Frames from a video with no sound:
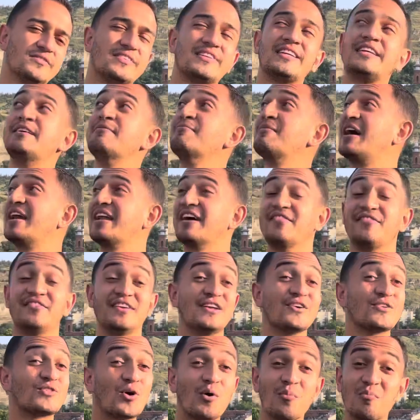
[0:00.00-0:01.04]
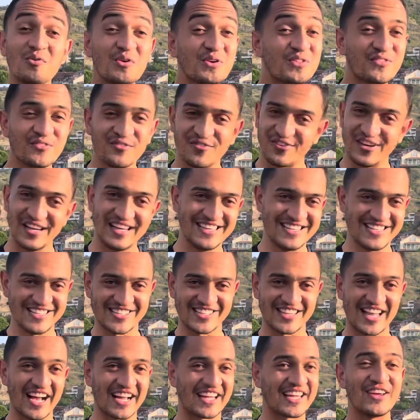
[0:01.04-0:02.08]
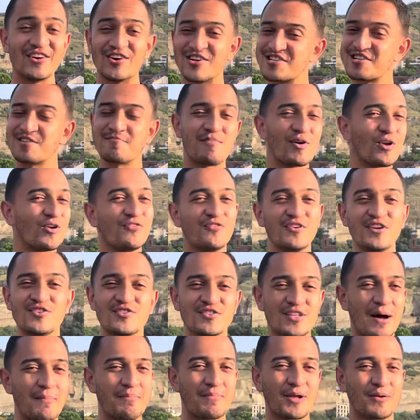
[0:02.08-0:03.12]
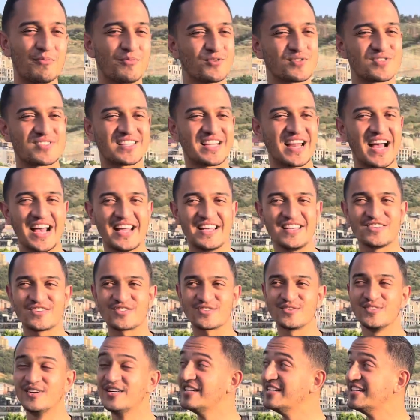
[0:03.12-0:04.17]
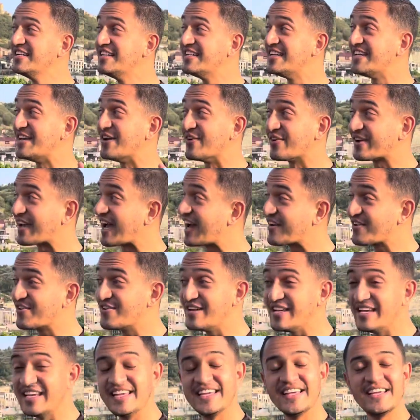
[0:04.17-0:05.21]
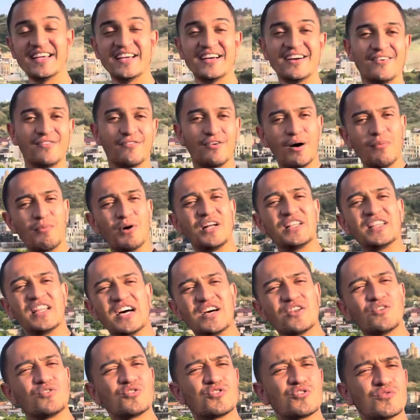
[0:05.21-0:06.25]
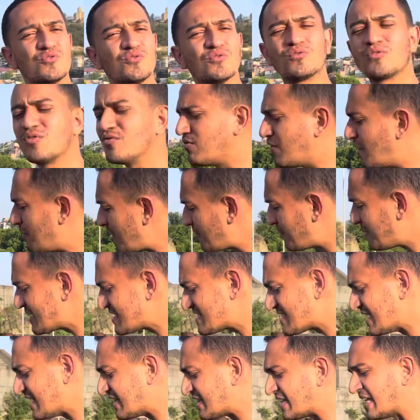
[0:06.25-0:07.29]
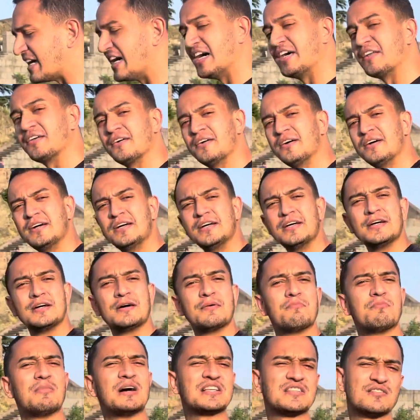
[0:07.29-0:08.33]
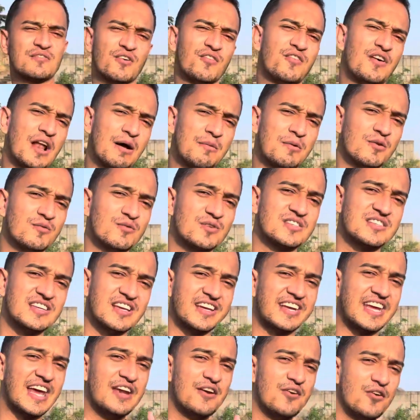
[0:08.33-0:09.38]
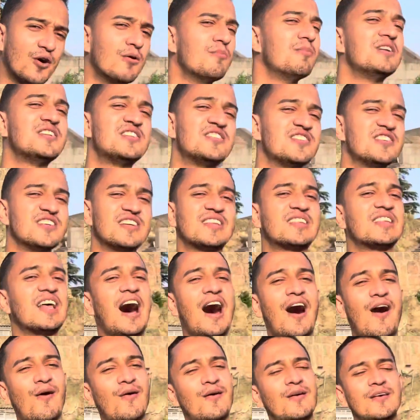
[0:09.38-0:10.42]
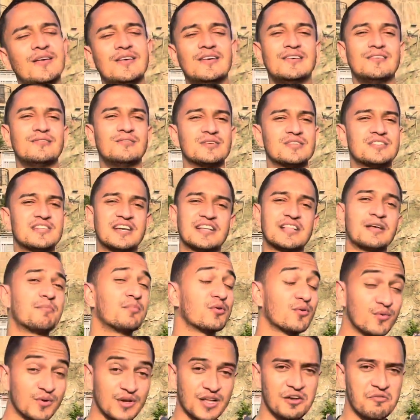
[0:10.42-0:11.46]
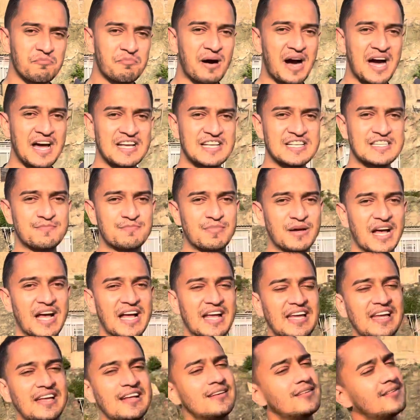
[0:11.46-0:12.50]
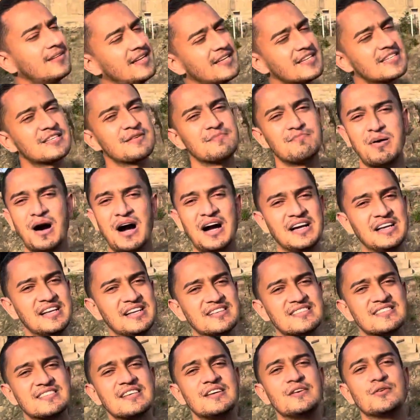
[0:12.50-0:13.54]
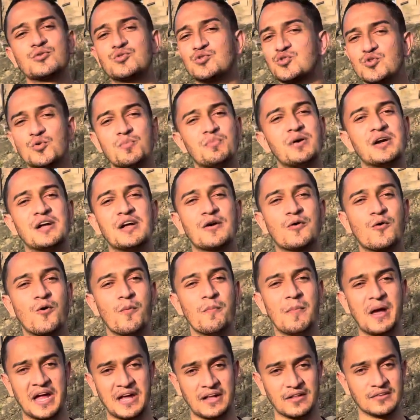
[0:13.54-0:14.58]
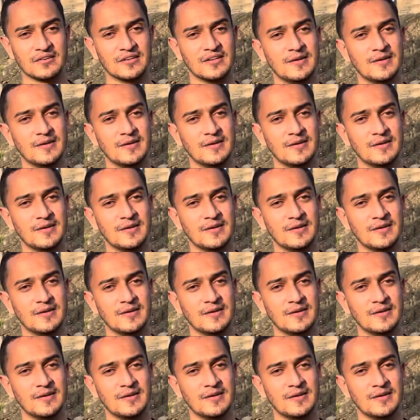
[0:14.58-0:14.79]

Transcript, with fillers: Que maravilha. Eu estou muito feliz de estar aqui. Eu acho que pelo vídeo dá para mostrar isso. Eu quero ir. Vamos andando junto, vamos apresentando. Mas eu vou falar para você que é nômade digital, você que está procurando um país para ir, esse país eu super recomendo.